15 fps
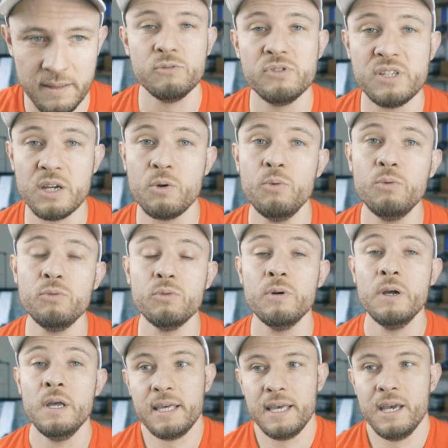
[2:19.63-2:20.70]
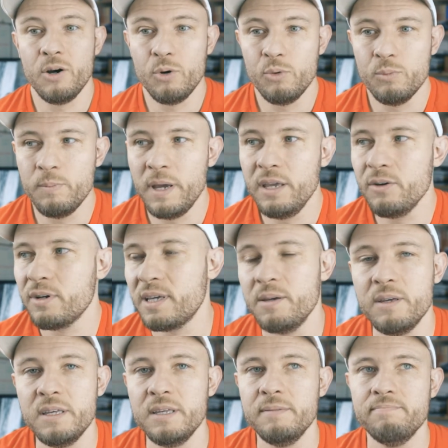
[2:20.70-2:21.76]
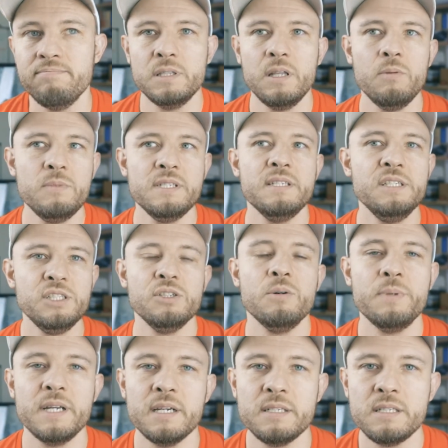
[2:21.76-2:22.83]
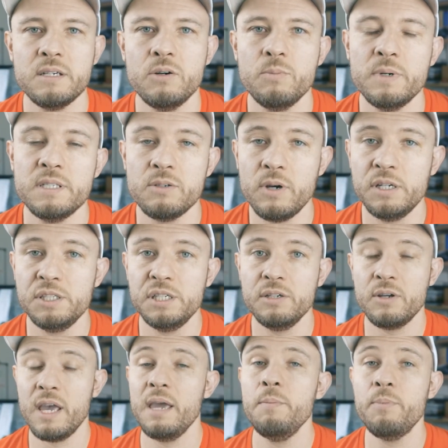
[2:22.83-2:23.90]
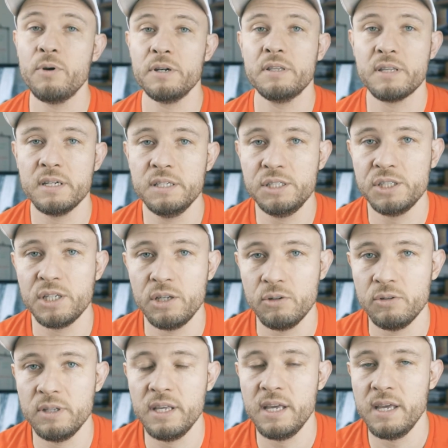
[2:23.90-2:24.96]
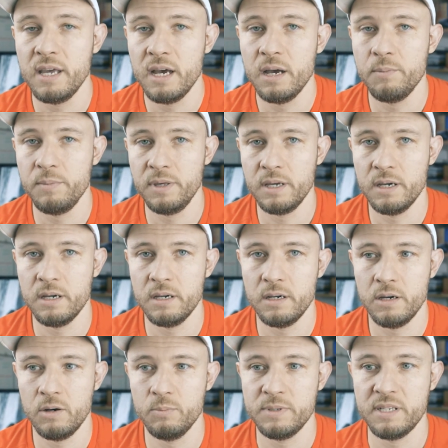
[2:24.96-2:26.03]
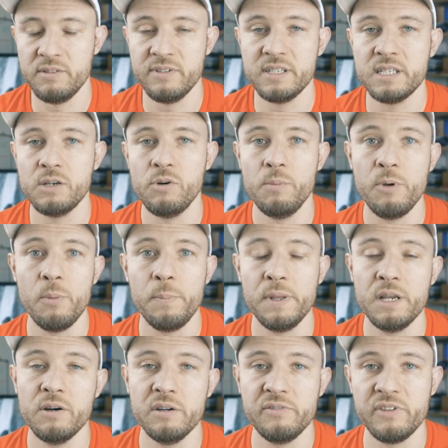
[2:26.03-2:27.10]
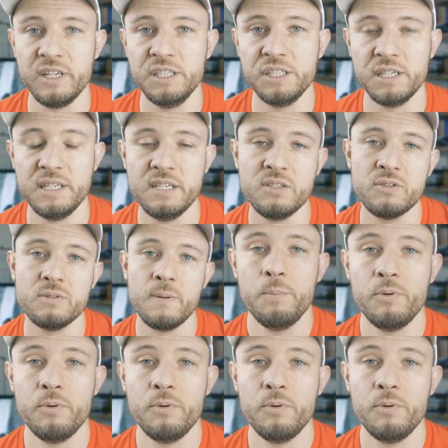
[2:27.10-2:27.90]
O segundo, que eu meio que não me senti na obrigação, mas eu acho que é importante que eu dê a minha observação, a minha opinião referente a isso.